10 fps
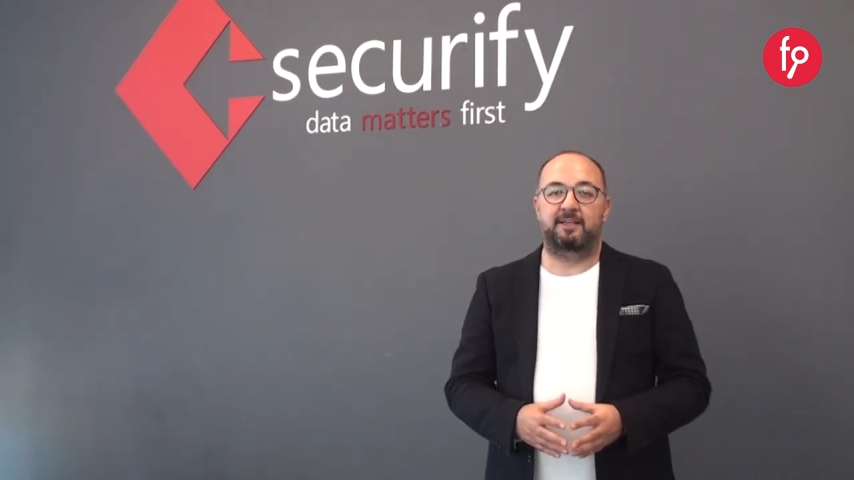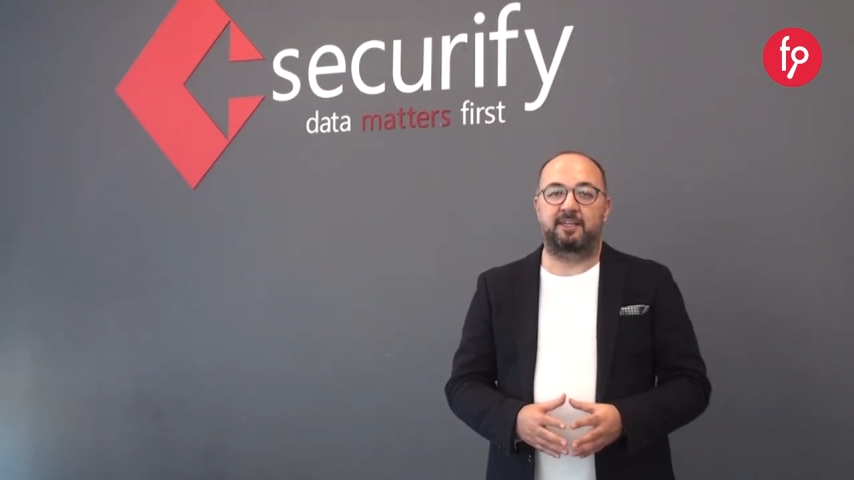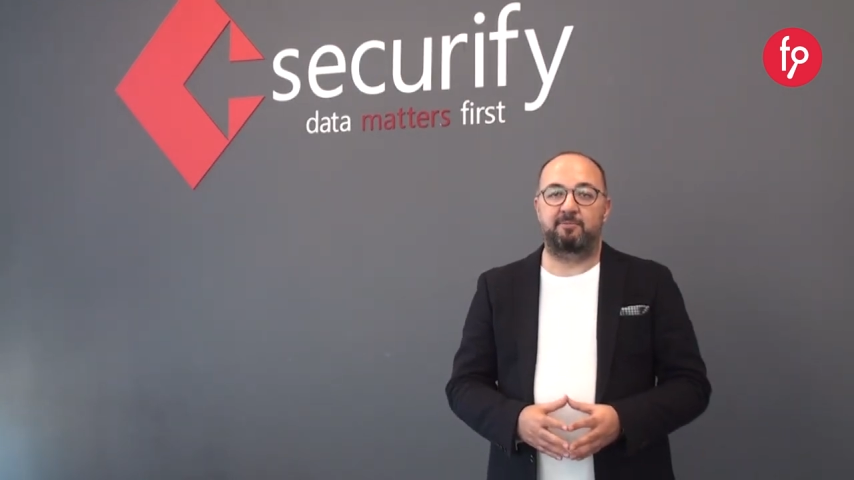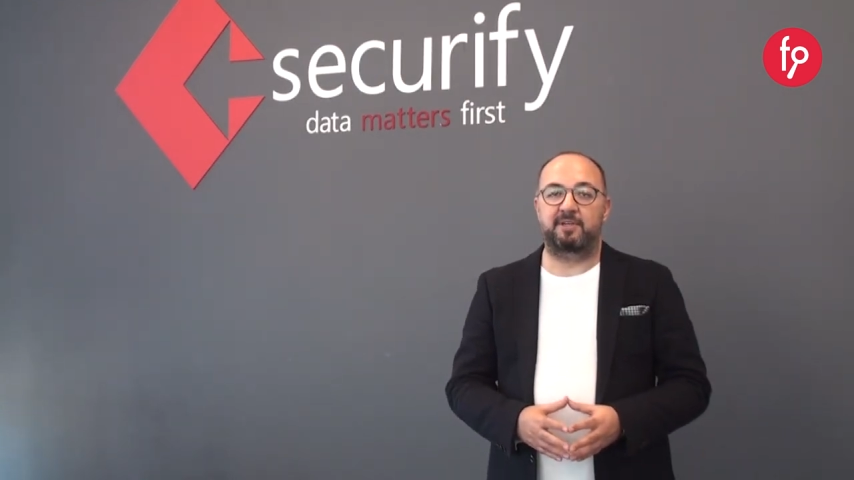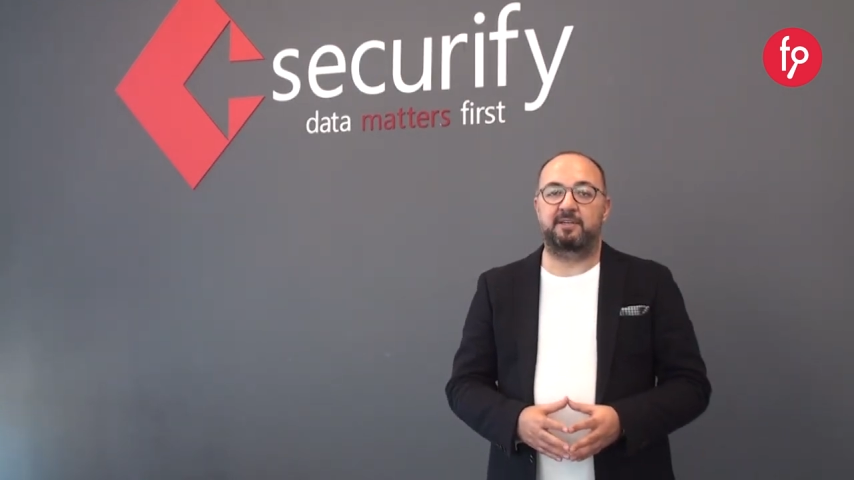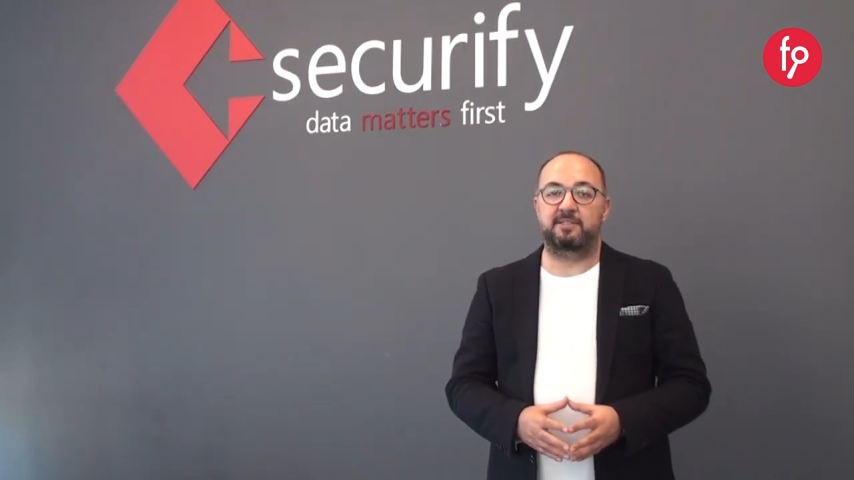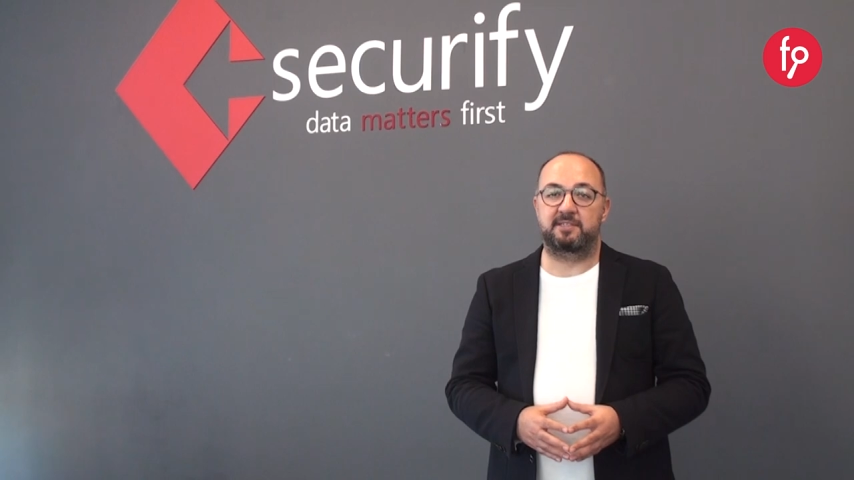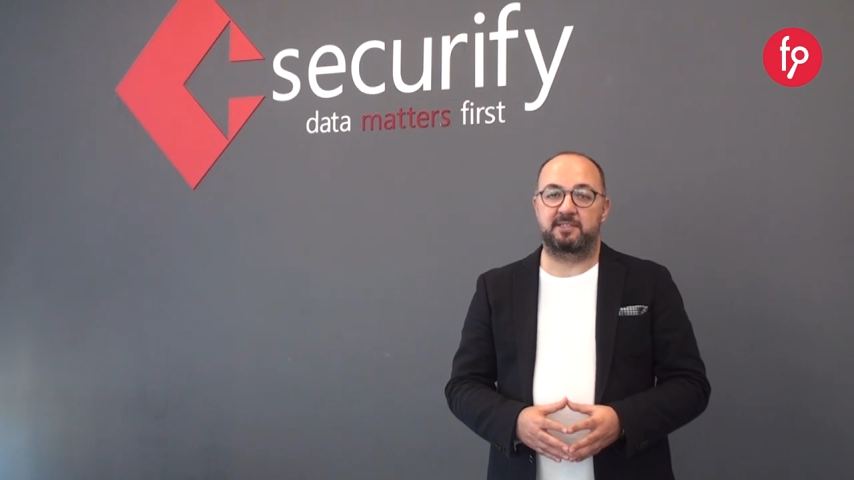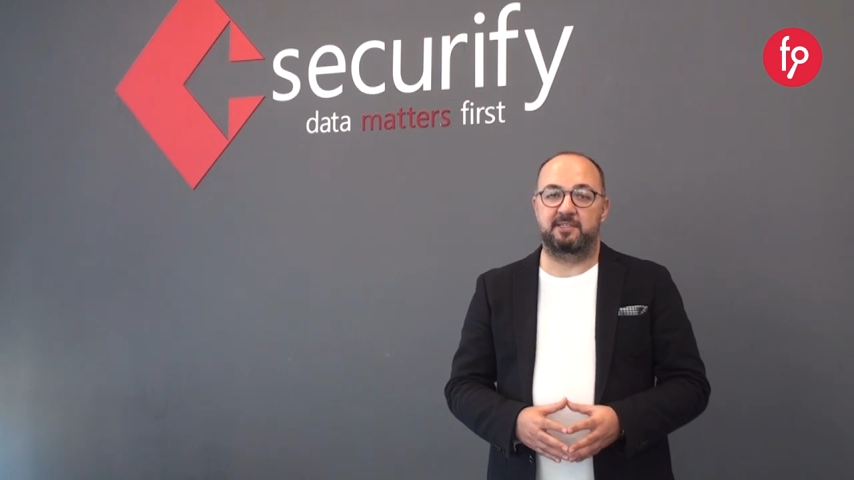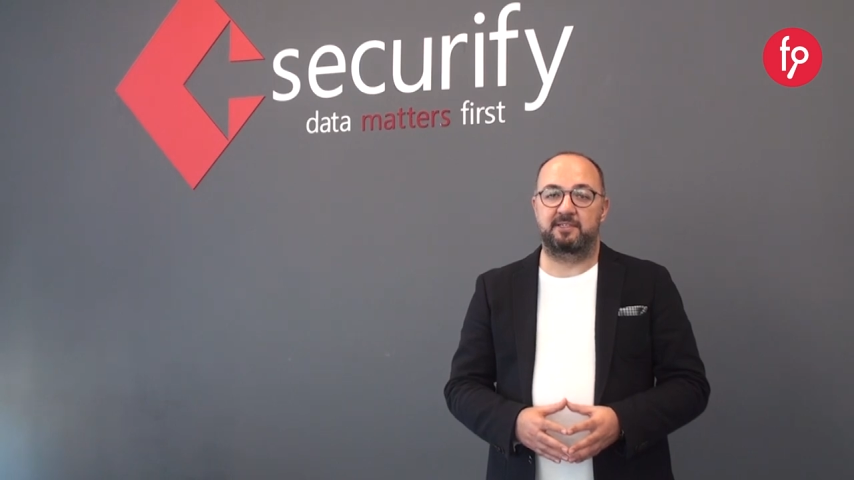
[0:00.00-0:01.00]
Kimlik
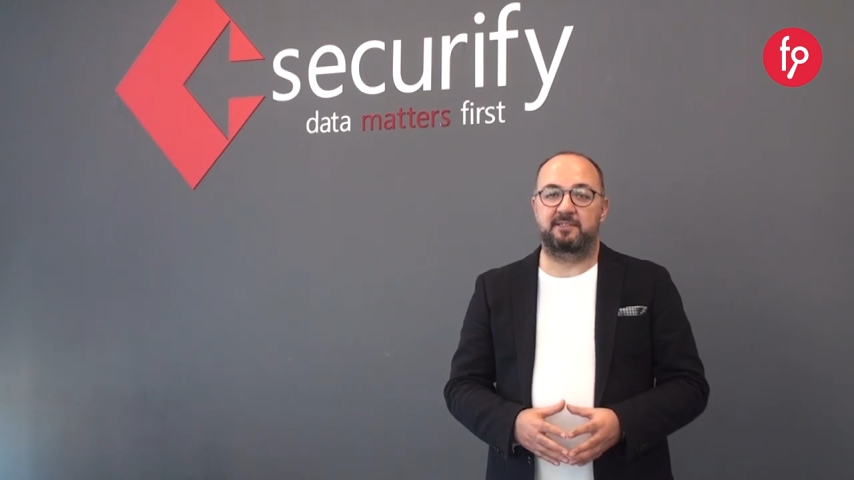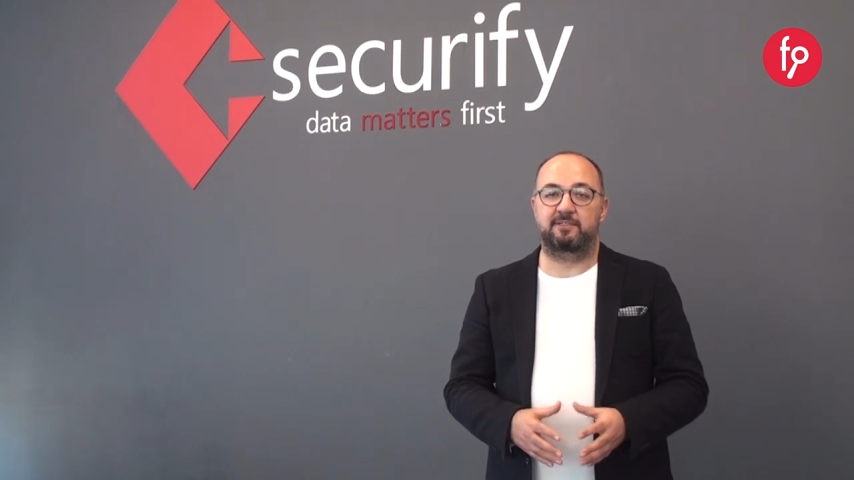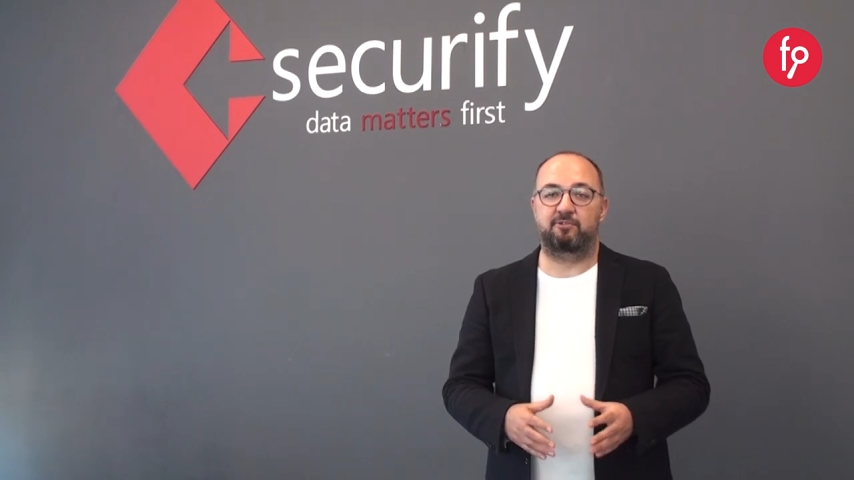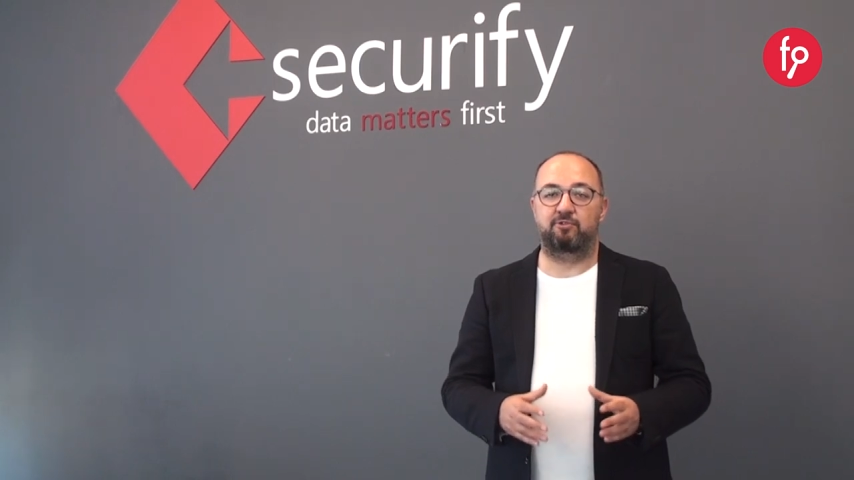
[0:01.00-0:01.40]
hırsızlığı